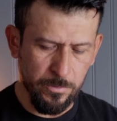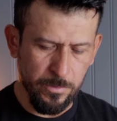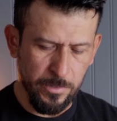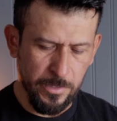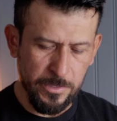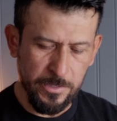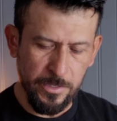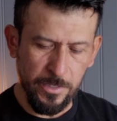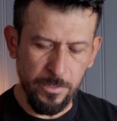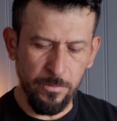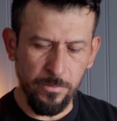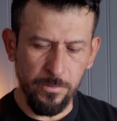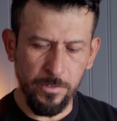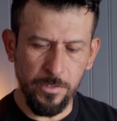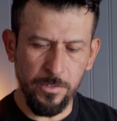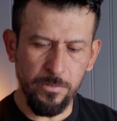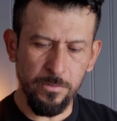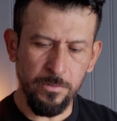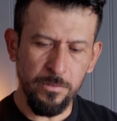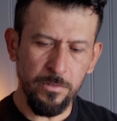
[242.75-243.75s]
Este
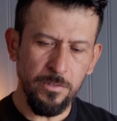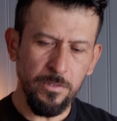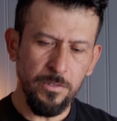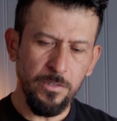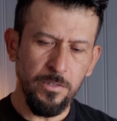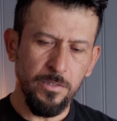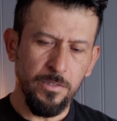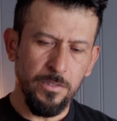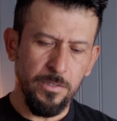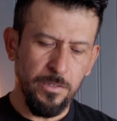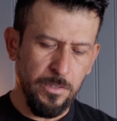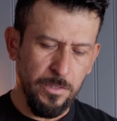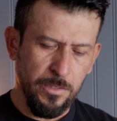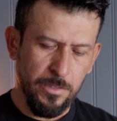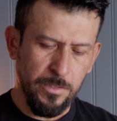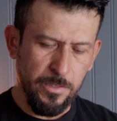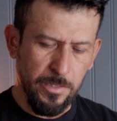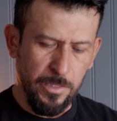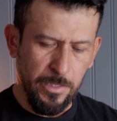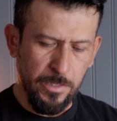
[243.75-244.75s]
tornillo
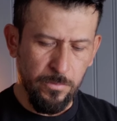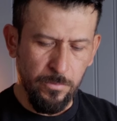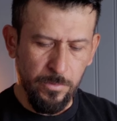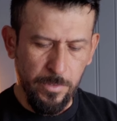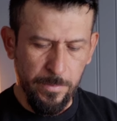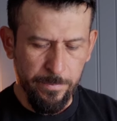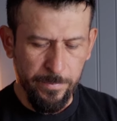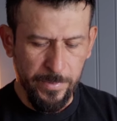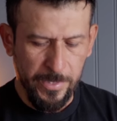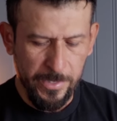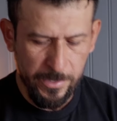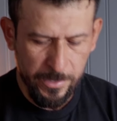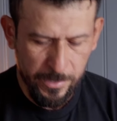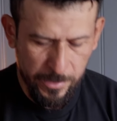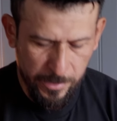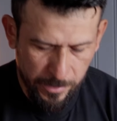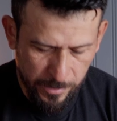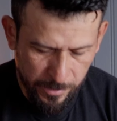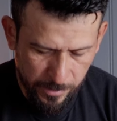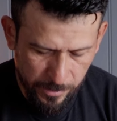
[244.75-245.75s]
trae un
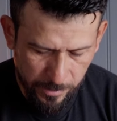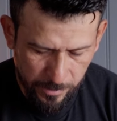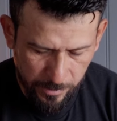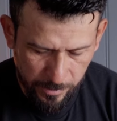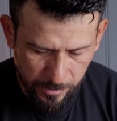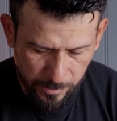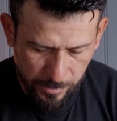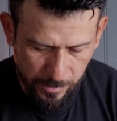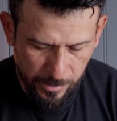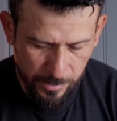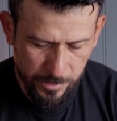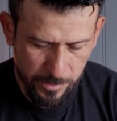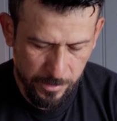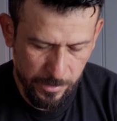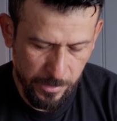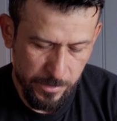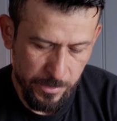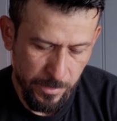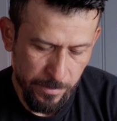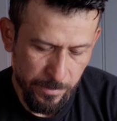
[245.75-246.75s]
empaque,
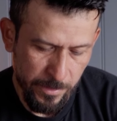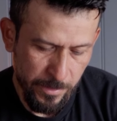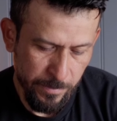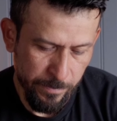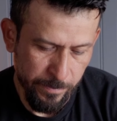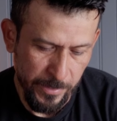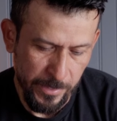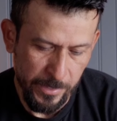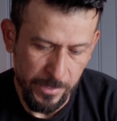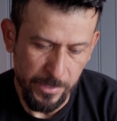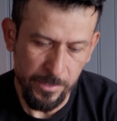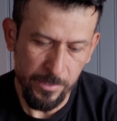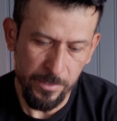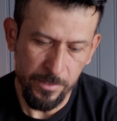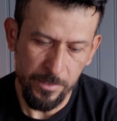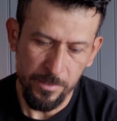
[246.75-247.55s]
este, empaque,